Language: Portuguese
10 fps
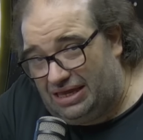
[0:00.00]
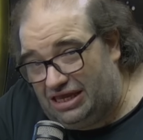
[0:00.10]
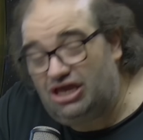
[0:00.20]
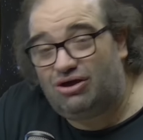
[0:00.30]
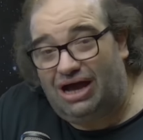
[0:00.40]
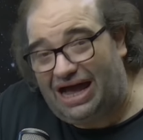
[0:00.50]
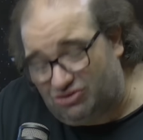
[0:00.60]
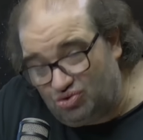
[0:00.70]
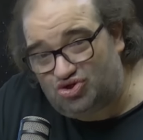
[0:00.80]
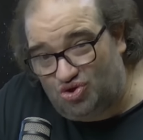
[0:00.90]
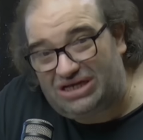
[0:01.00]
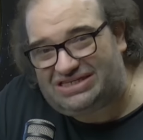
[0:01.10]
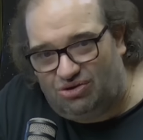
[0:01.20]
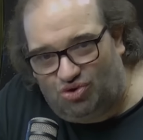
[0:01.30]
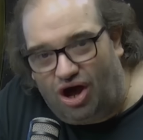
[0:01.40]
E a, os dois
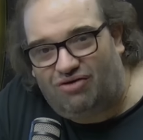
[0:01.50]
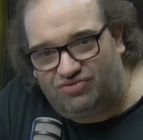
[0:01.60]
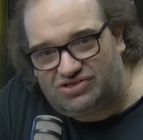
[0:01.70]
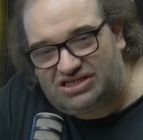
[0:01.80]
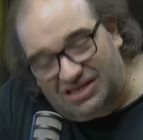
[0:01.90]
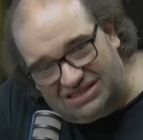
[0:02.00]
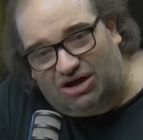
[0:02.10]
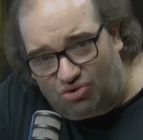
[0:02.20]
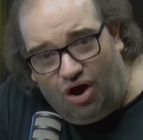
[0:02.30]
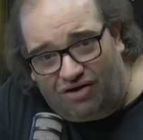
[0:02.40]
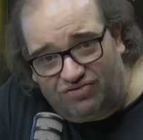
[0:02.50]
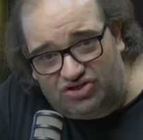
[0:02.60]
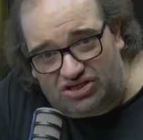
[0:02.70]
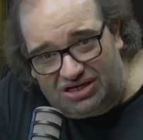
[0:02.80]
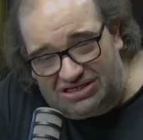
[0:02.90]
são novos? São
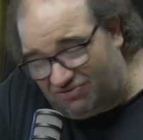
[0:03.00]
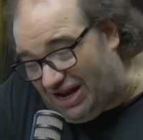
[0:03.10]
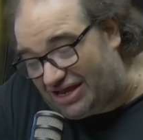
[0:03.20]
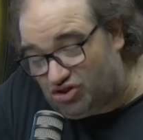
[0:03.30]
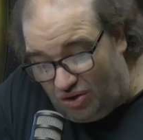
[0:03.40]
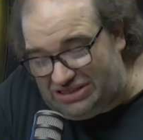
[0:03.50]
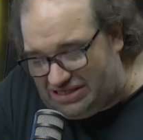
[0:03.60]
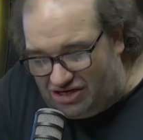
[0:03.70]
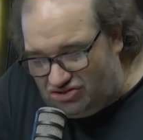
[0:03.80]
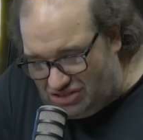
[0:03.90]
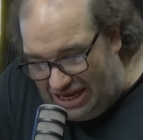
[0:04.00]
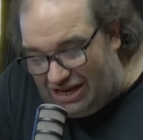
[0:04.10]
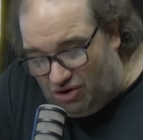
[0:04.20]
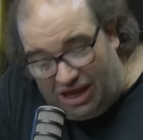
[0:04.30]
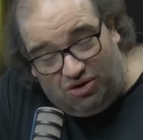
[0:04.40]
novos. Você falar que dois anos é,
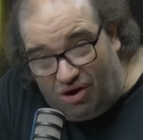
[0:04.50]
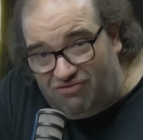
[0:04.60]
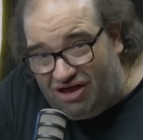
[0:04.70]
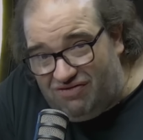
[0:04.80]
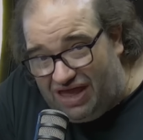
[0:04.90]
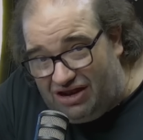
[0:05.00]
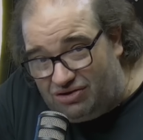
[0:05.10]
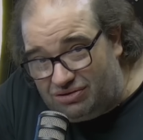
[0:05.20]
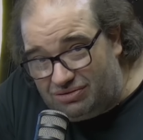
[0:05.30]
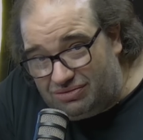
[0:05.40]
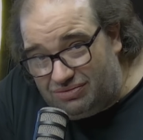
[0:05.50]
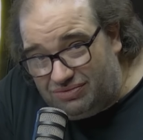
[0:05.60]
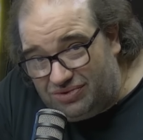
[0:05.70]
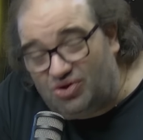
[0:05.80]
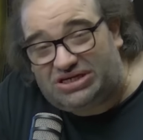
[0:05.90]
é novo ou é velho?
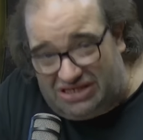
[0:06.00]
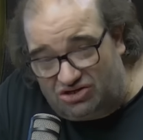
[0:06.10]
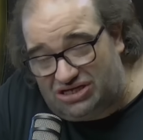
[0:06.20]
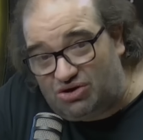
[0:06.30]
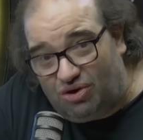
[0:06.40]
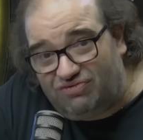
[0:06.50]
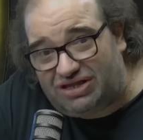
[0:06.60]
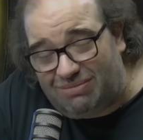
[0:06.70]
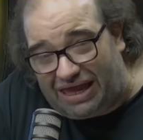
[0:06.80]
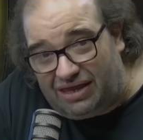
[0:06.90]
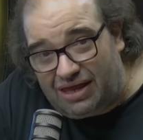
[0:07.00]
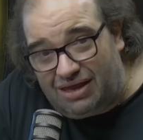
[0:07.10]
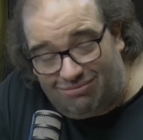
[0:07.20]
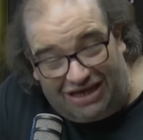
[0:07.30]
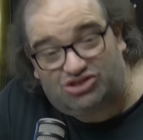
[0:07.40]
Dois anos é novo também,
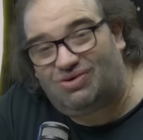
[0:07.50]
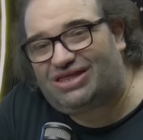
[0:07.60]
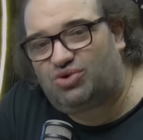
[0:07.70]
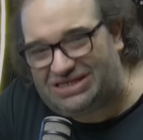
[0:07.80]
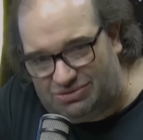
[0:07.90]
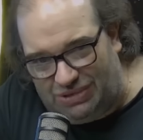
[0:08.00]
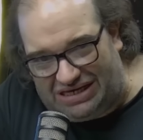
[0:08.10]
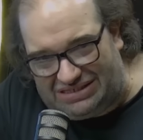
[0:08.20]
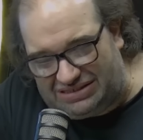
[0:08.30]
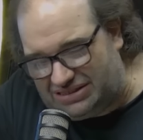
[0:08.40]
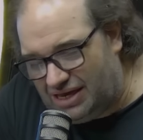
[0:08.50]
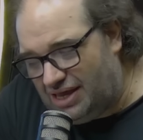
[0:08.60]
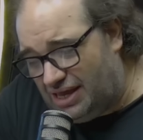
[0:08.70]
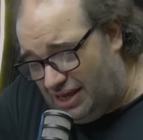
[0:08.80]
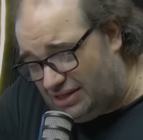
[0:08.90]
mas não é dois meses.
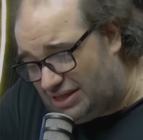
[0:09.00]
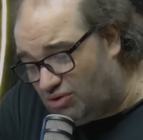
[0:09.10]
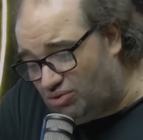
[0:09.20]
Então, no